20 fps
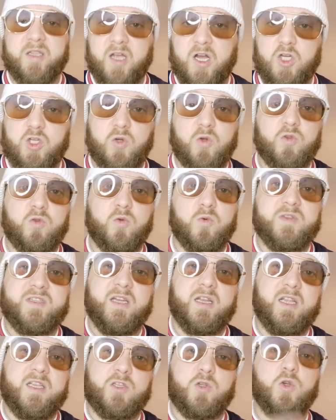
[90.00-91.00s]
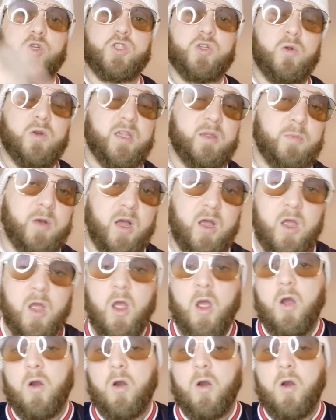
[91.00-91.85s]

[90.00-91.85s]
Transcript: pas d'argent, donc ça laisse le champ libre